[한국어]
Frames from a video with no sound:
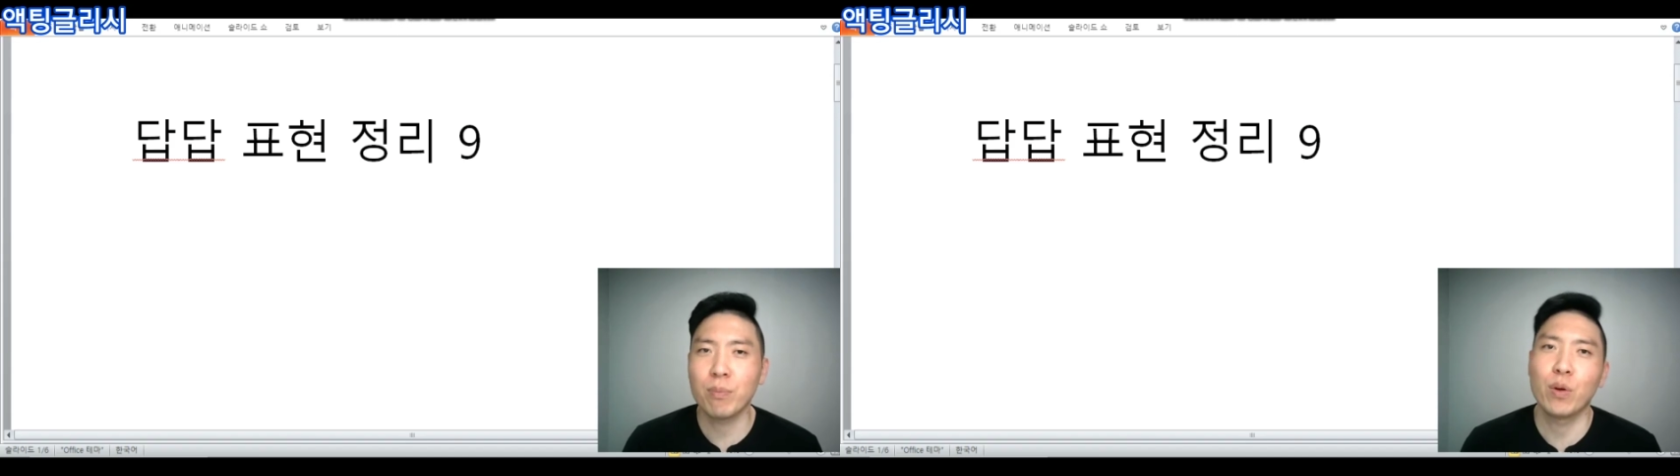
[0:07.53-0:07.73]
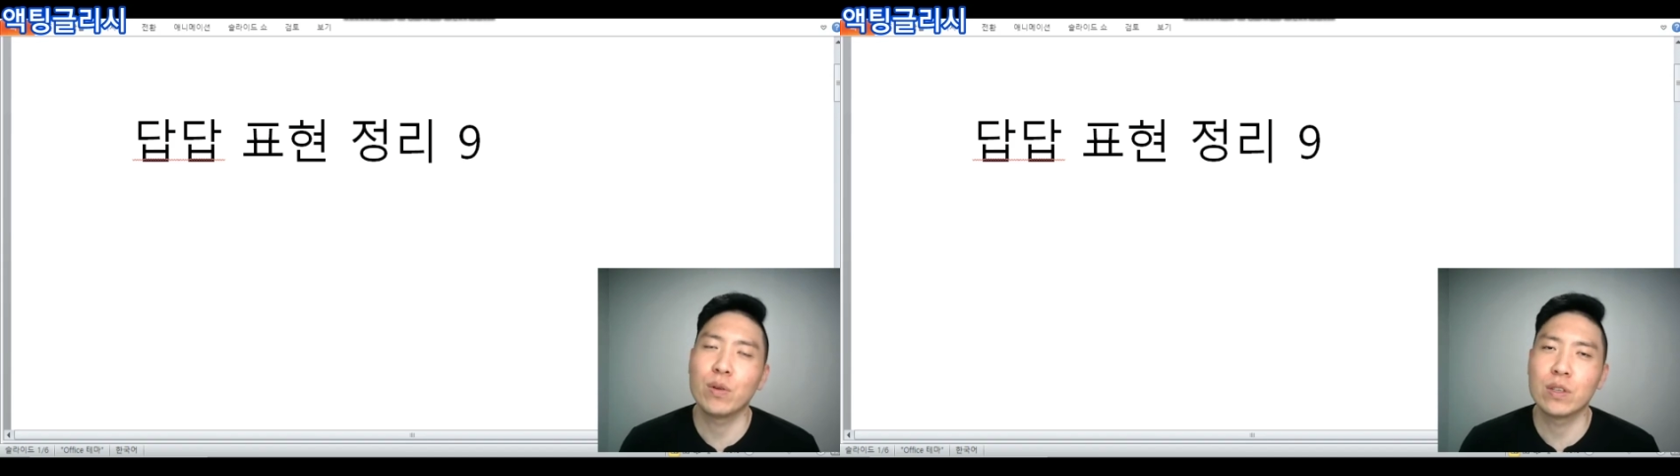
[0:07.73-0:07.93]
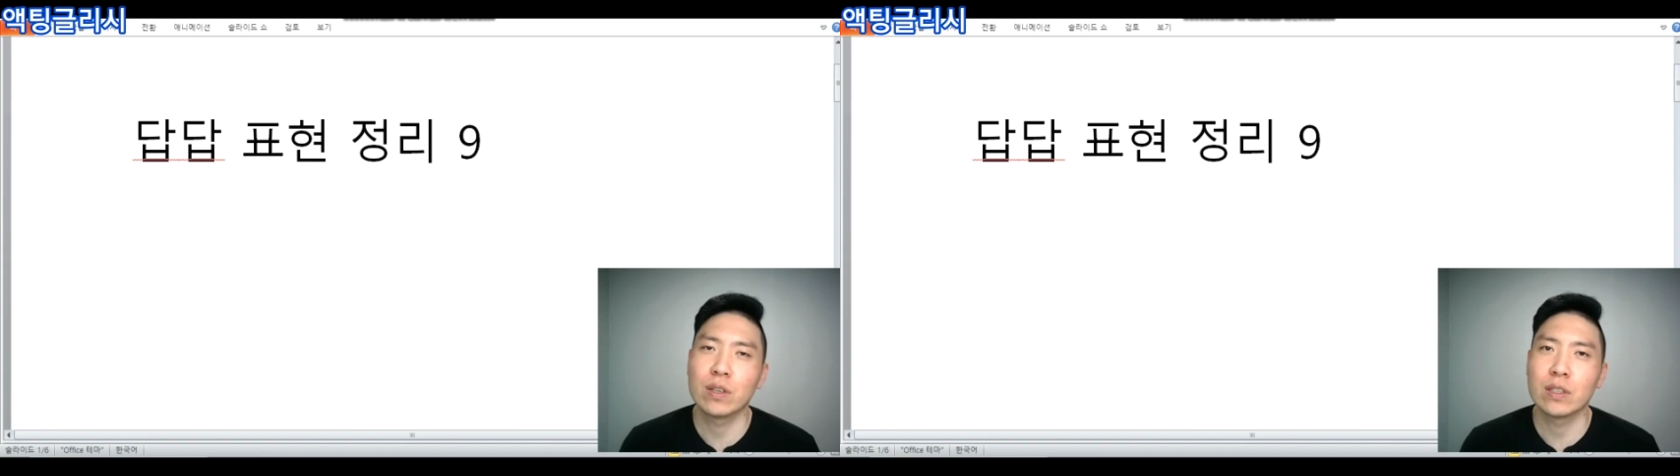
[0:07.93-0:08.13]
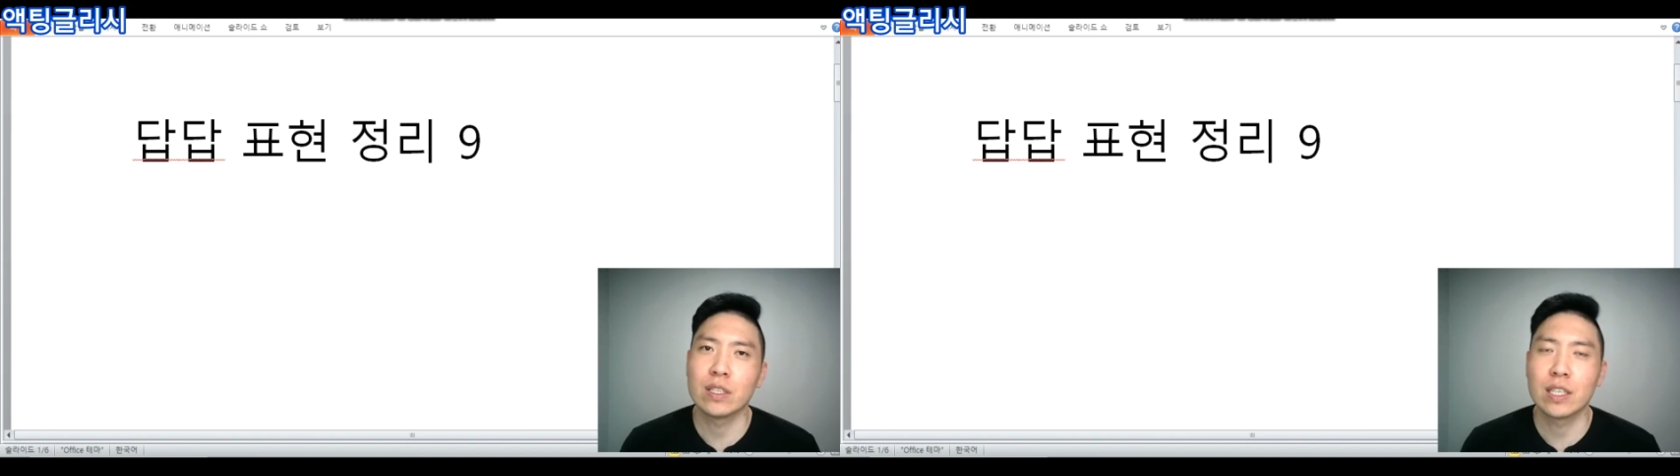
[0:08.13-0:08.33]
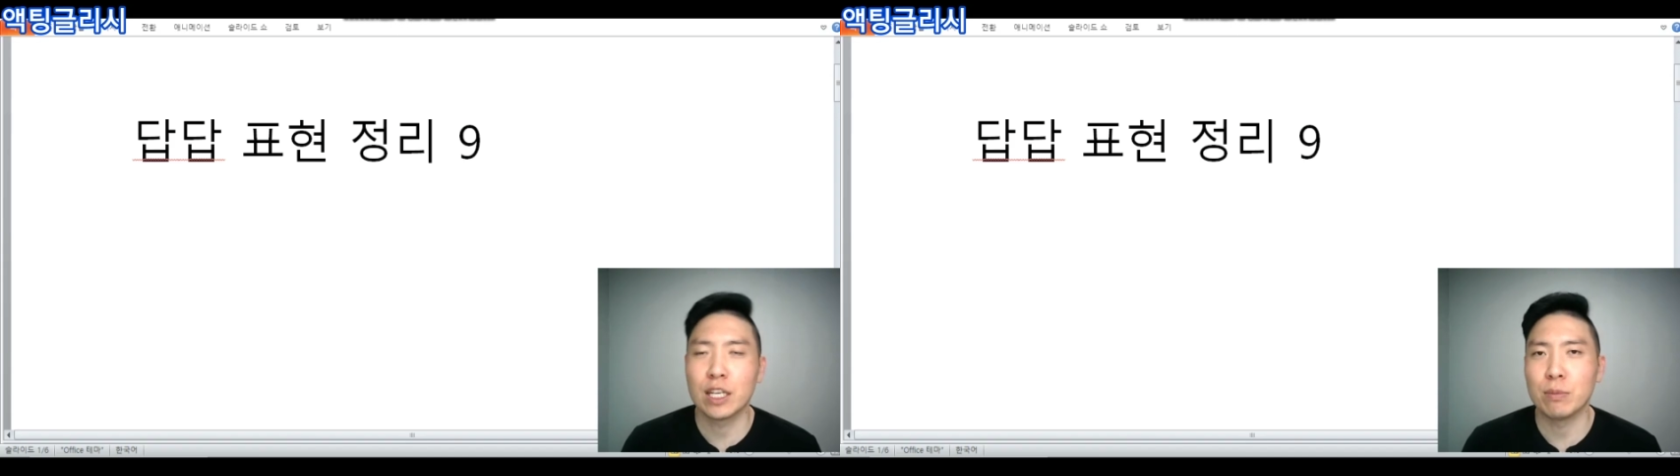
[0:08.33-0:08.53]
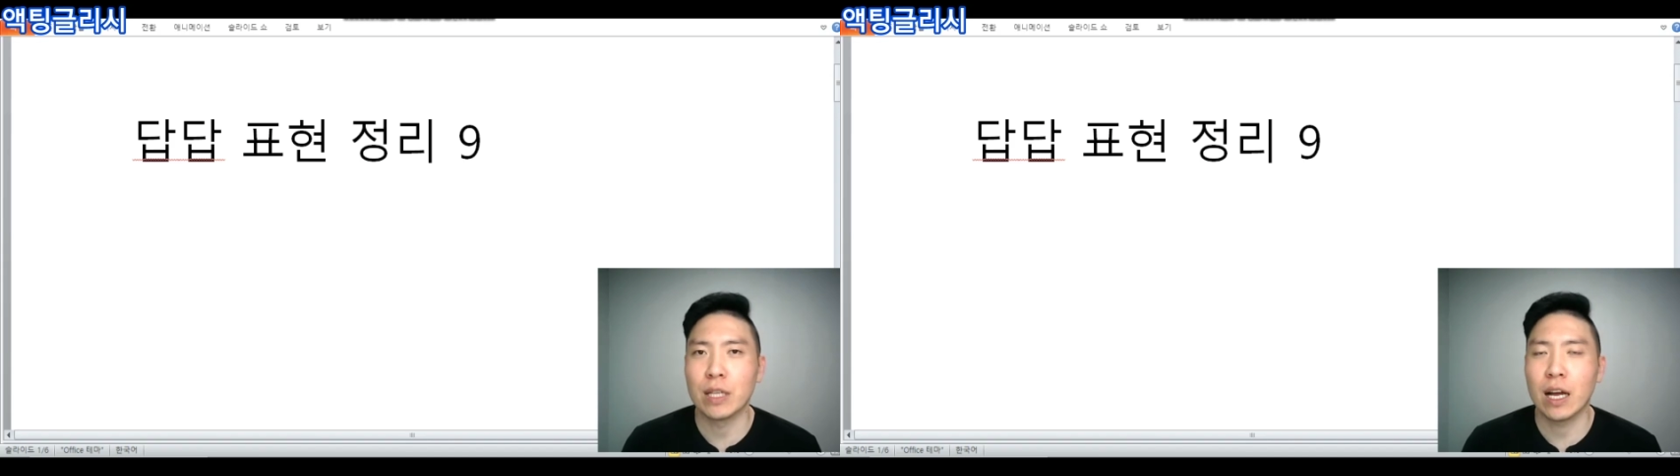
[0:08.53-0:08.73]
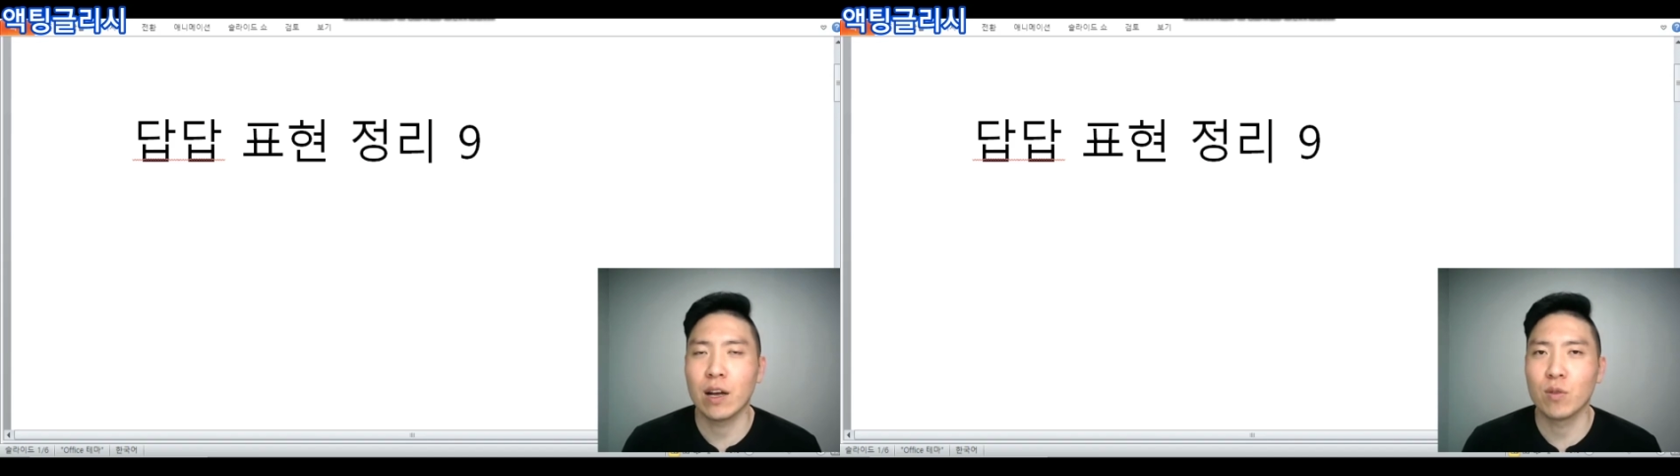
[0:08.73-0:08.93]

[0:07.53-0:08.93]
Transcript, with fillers: 표현 정리 시간입니다.